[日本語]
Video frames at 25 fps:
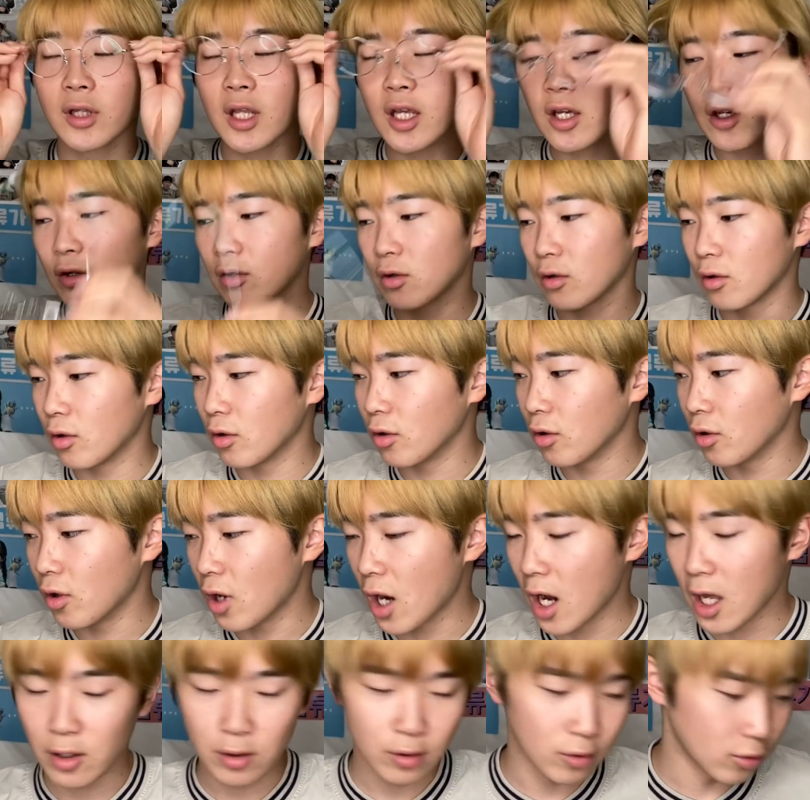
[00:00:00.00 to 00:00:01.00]
結構、
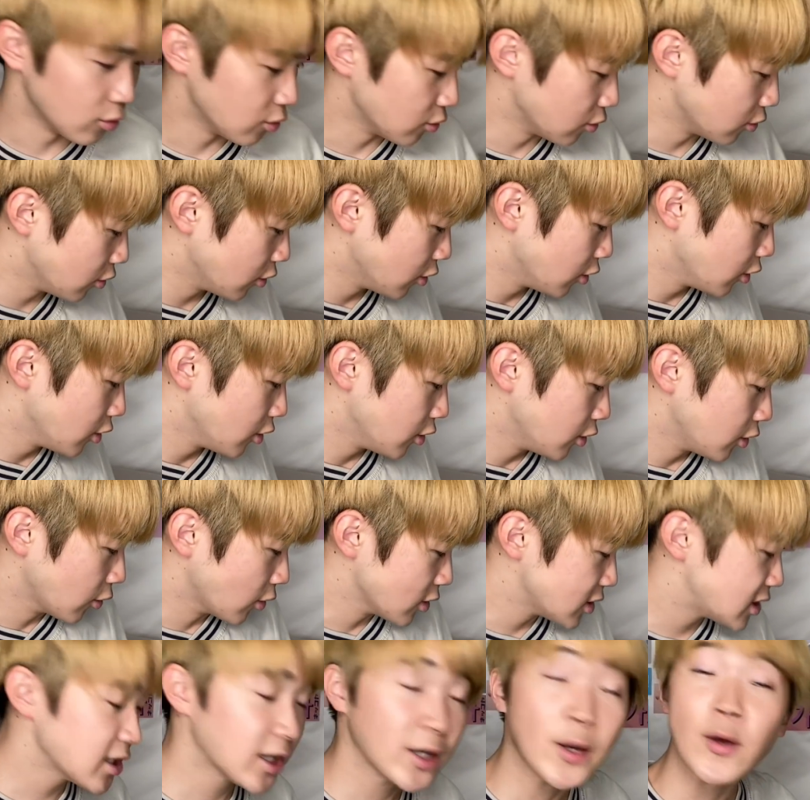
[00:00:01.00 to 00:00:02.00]
あの、
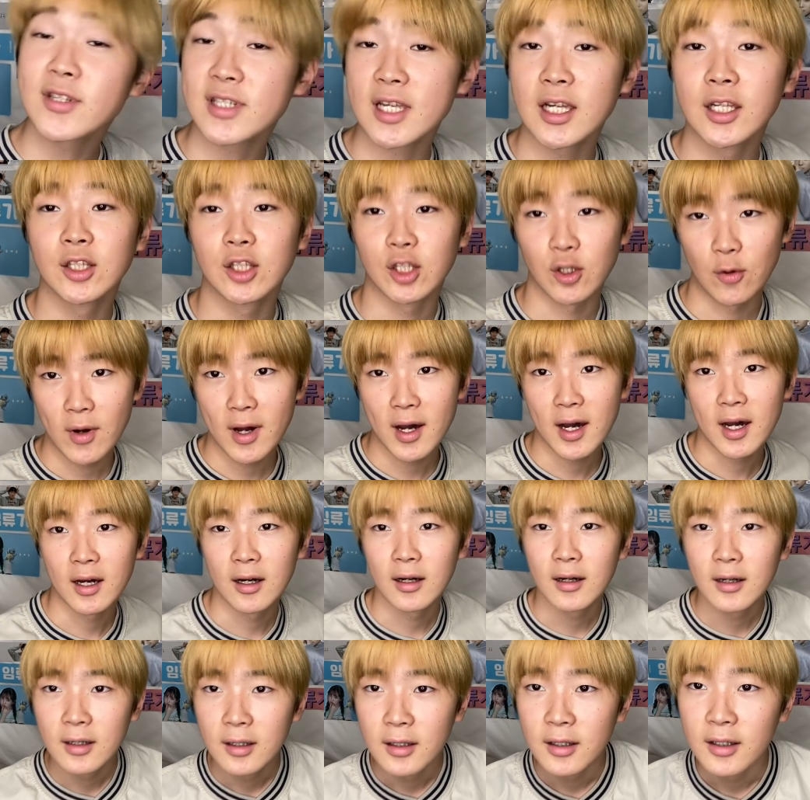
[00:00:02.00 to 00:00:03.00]
吉沢亮さんとは、
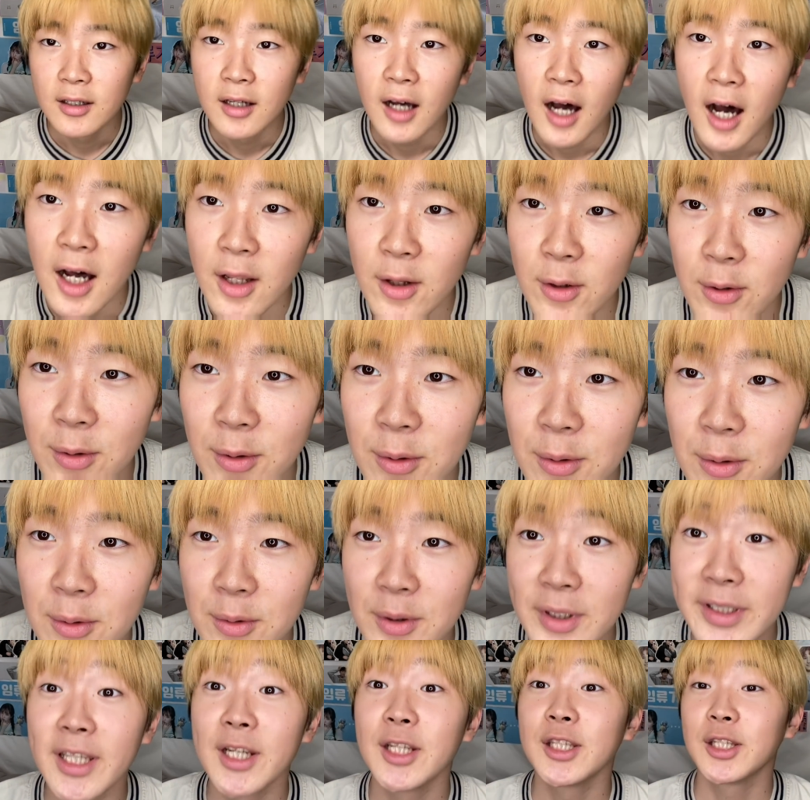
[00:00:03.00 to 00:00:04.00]
あの、
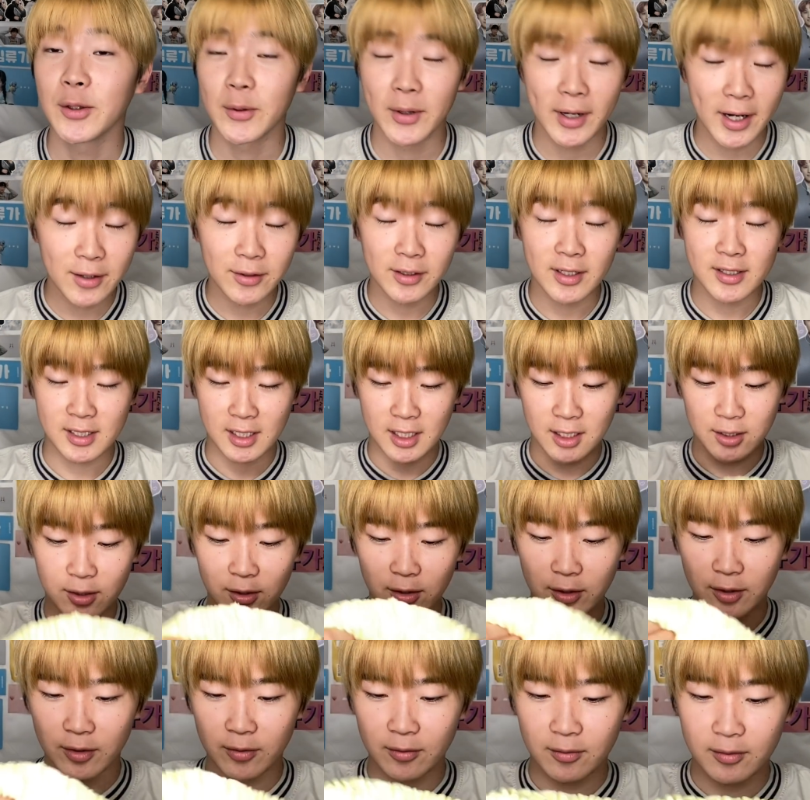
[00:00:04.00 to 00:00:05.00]
似てるって言われるんですけ
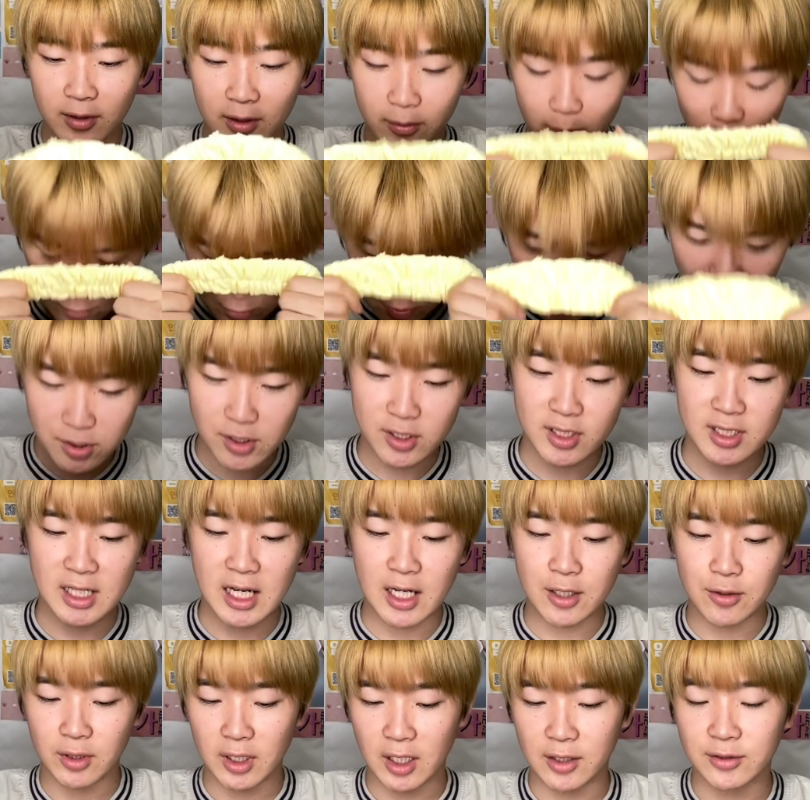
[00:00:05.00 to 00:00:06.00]
ど、唯一違
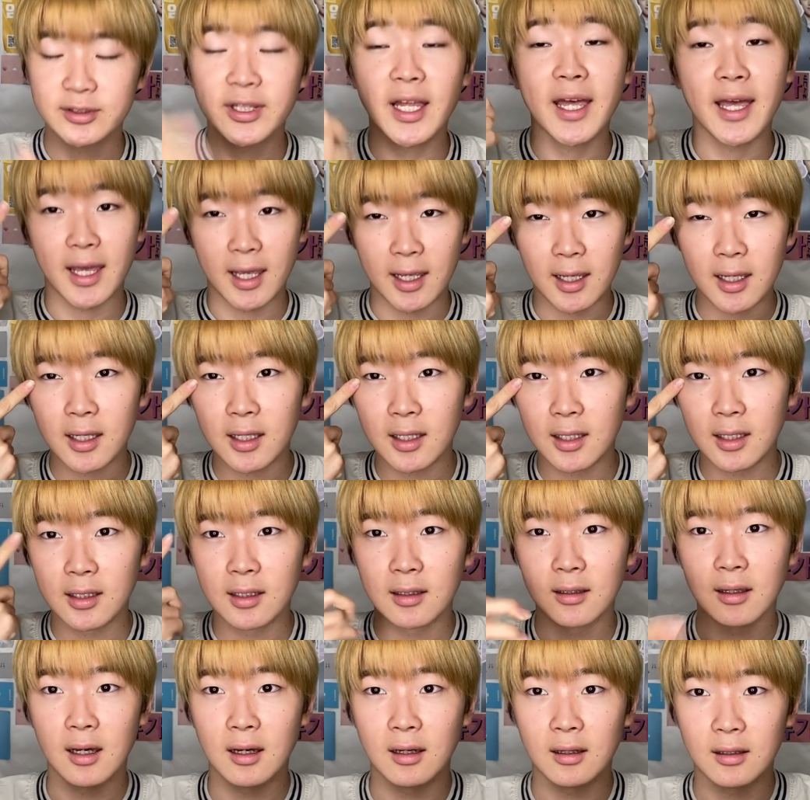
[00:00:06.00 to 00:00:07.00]
うのが二重。
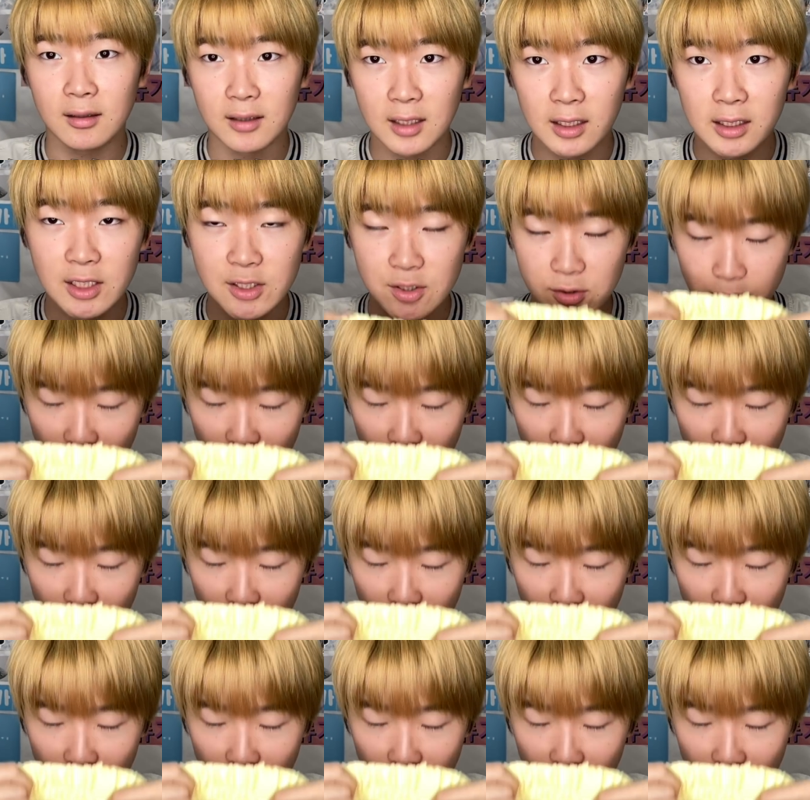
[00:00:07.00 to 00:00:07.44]
なんです